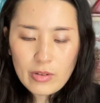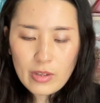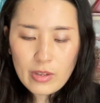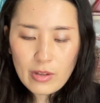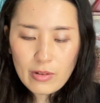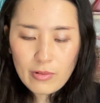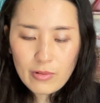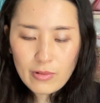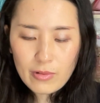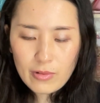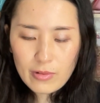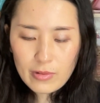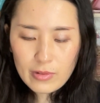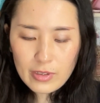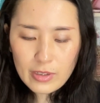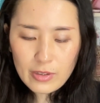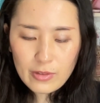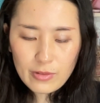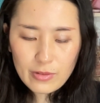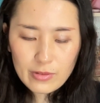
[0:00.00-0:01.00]
結構
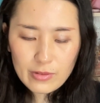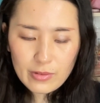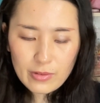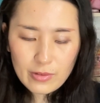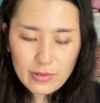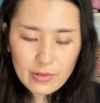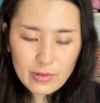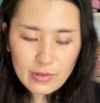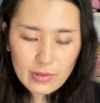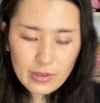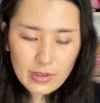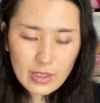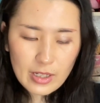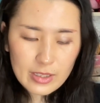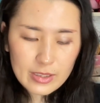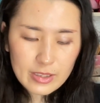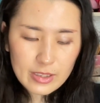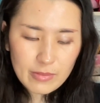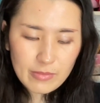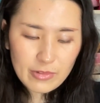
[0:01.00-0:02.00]
色の
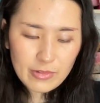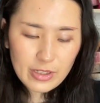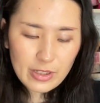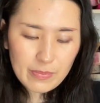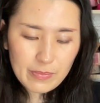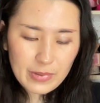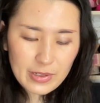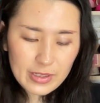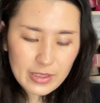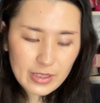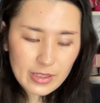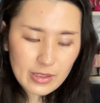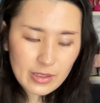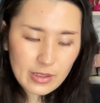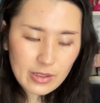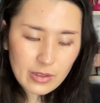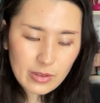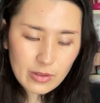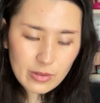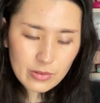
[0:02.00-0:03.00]
感じもやっぱり
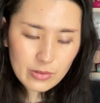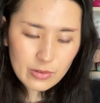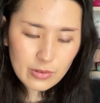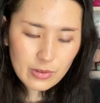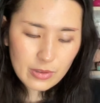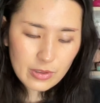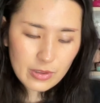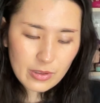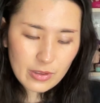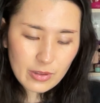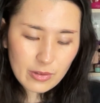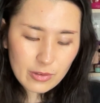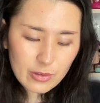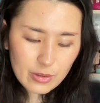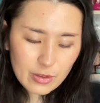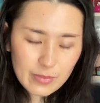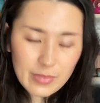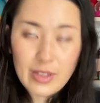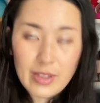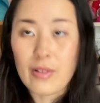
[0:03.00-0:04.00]
すごい
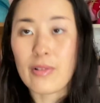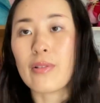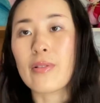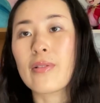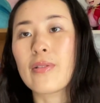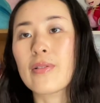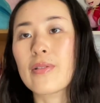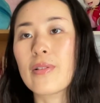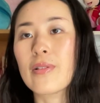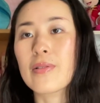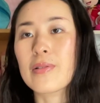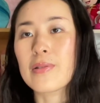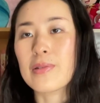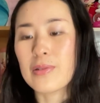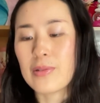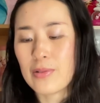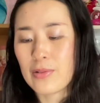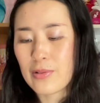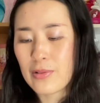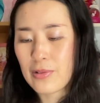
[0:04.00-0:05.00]
乙女心をく
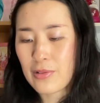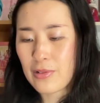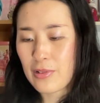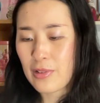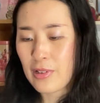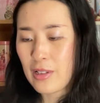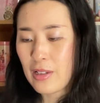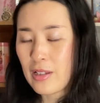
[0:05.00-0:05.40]
すぐる